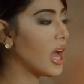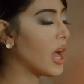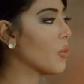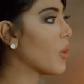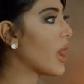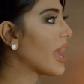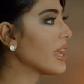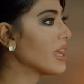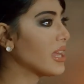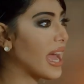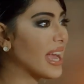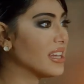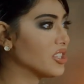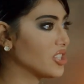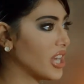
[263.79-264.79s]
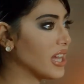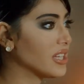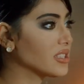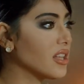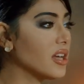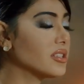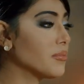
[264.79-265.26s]
او اي اي
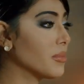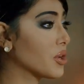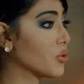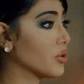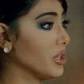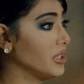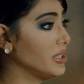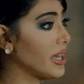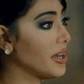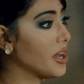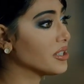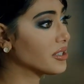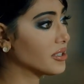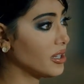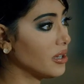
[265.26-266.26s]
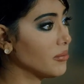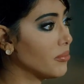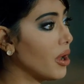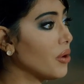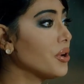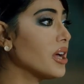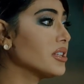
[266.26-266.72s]
شخص لازم يكون عنده ناس
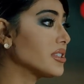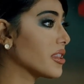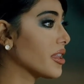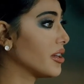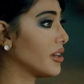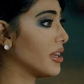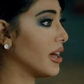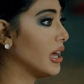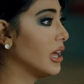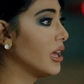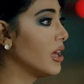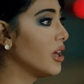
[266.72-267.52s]
تحبه وناس ضده